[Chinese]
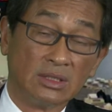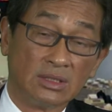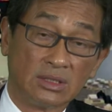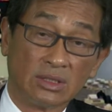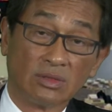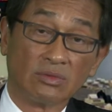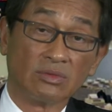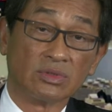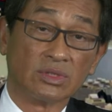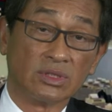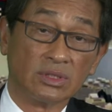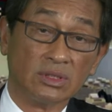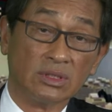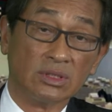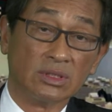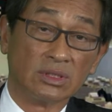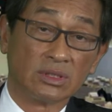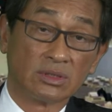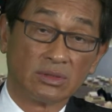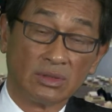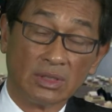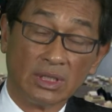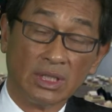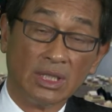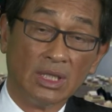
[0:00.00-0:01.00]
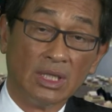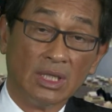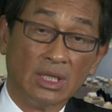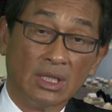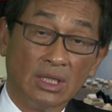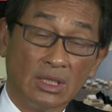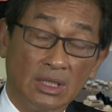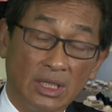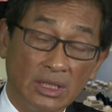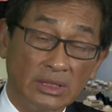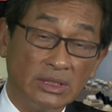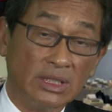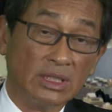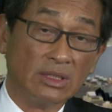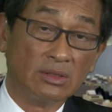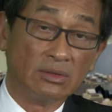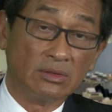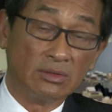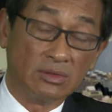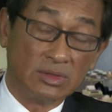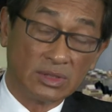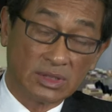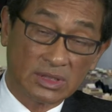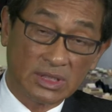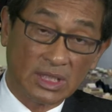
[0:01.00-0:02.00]
走势，所以内银
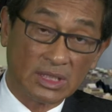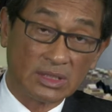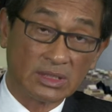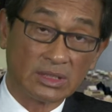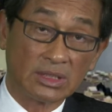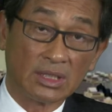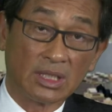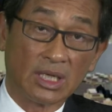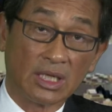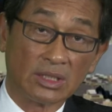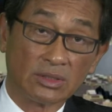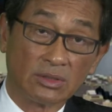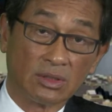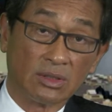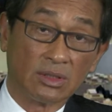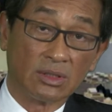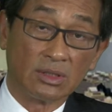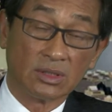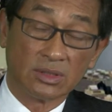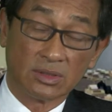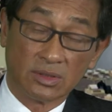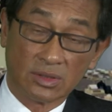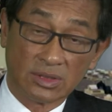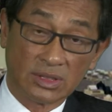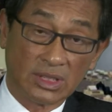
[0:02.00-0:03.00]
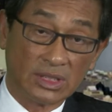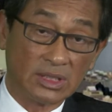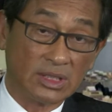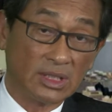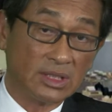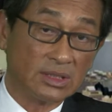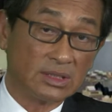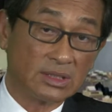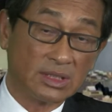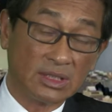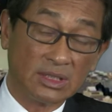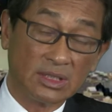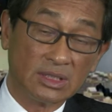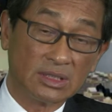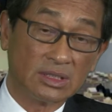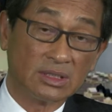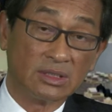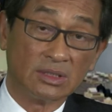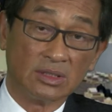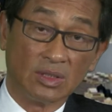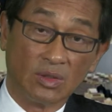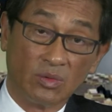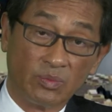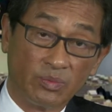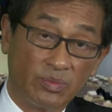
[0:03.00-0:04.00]
股暂时来说，说真的，真的
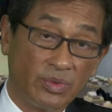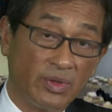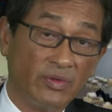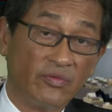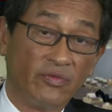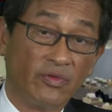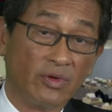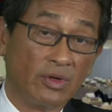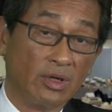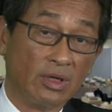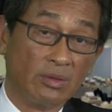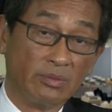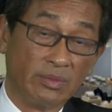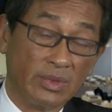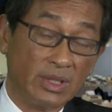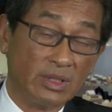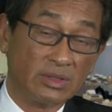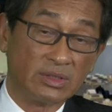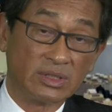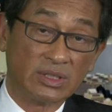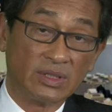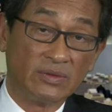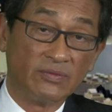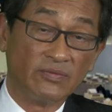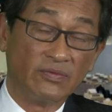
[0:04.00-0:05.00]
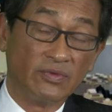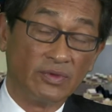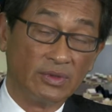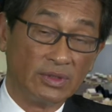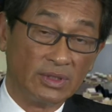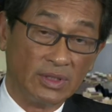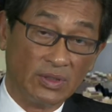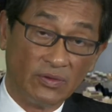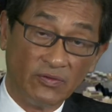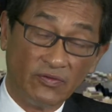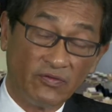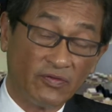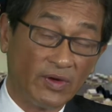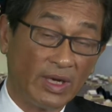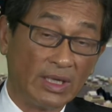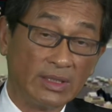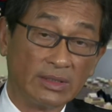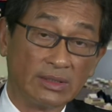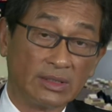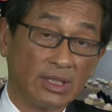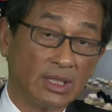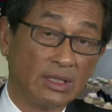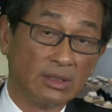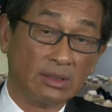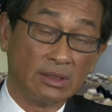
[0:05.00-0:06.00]
是有波幅而没有升幅，有反
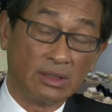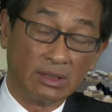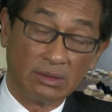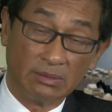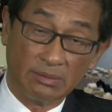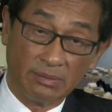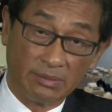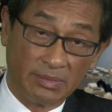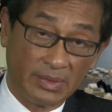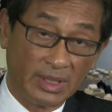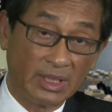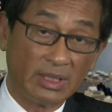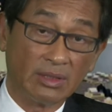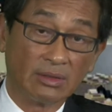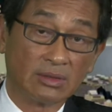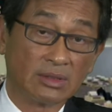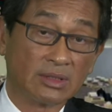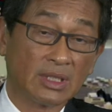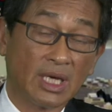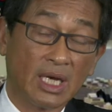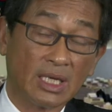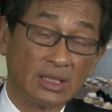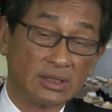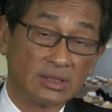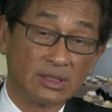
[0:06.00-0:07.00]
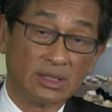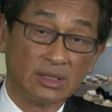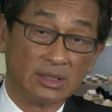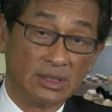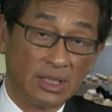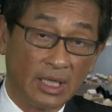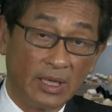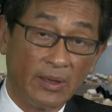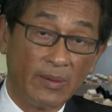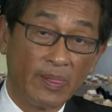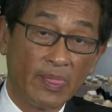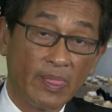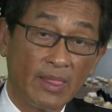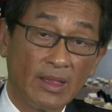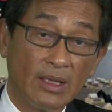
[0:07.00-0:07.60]
弹而没有大升的。